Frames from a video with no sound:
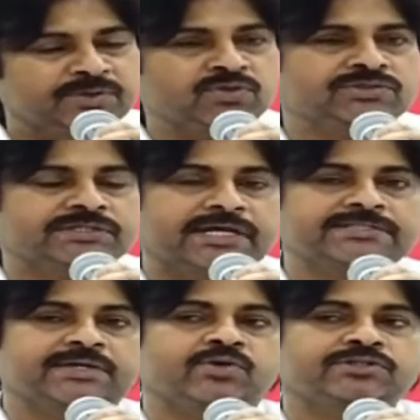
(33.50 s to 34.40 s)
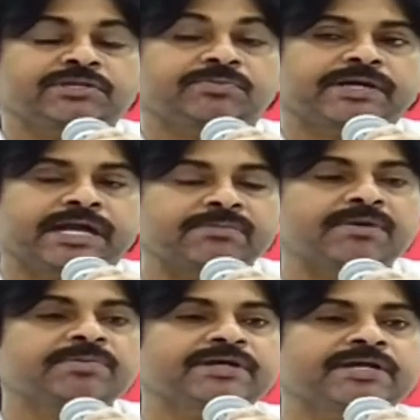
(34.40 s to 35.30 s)
మీరు చూడు చాలాసార్లు ఒకసారి
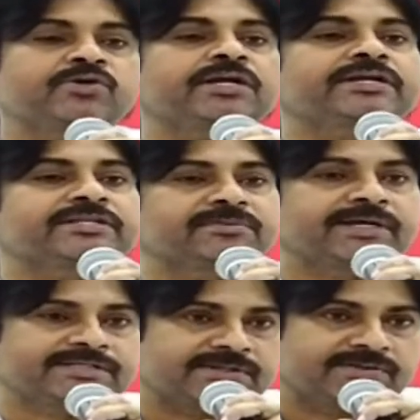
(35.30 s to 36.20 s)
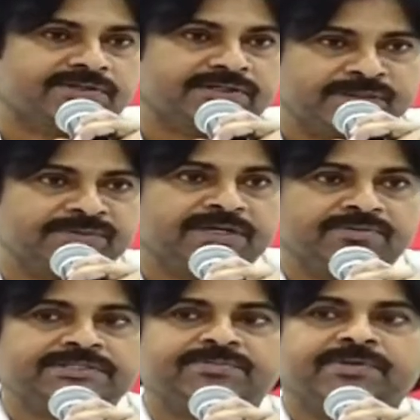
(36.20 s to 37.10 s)
ప్రేమాభిమానాలు కూడా నన్ను కింద పడేస్తూ ఉంటాయి అది నేను
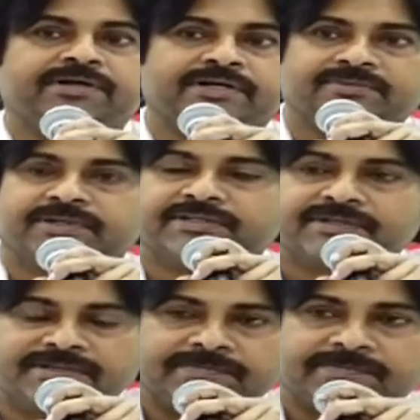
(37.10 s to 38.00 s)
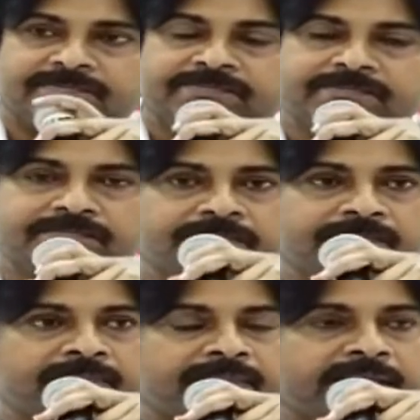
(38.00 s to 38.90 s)
మీకు చెప్పక్కర్లేదు మీ అందరికీ
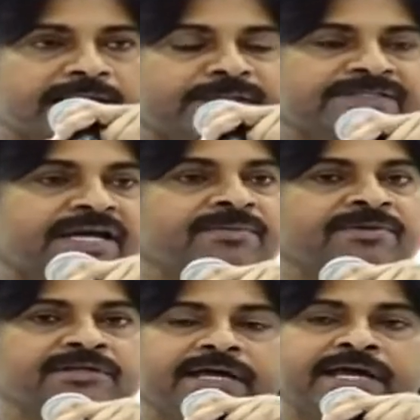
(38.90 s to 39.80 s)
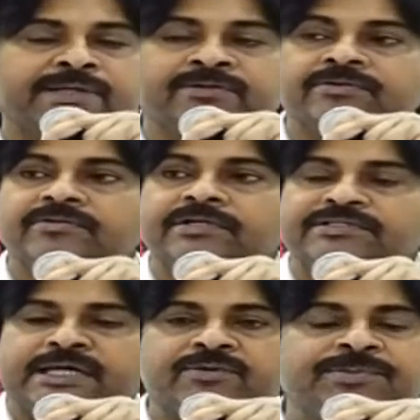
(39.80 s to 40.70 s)
చాలామంది నాయకులు నాకు
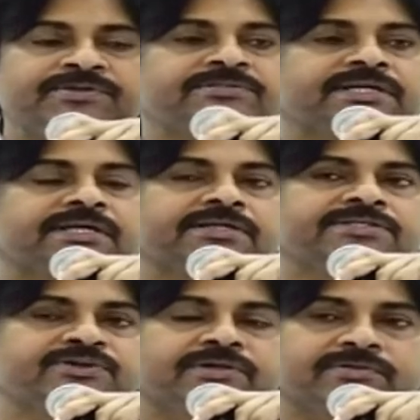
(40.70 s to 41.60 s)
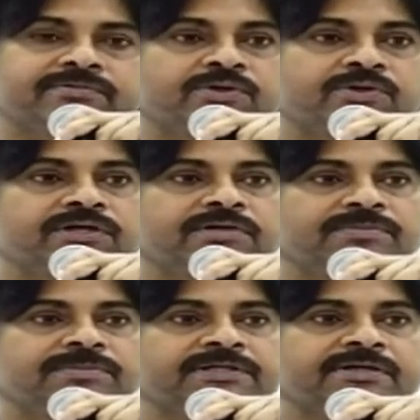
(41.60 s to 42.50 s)
చాలా విపరీతం సలహాలు ఇచ్చేవాళ్ళు రెండు వేల
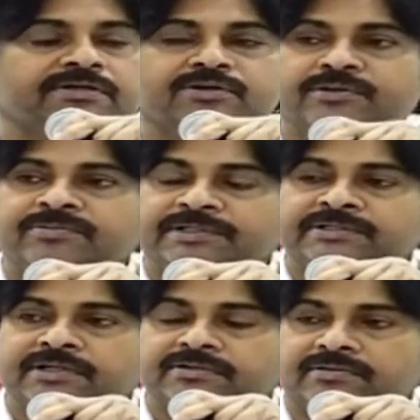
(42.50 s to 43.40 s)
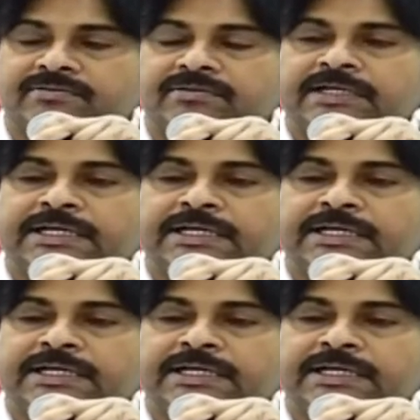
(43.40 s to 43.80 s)
పదహారులో పద్నాలుగులో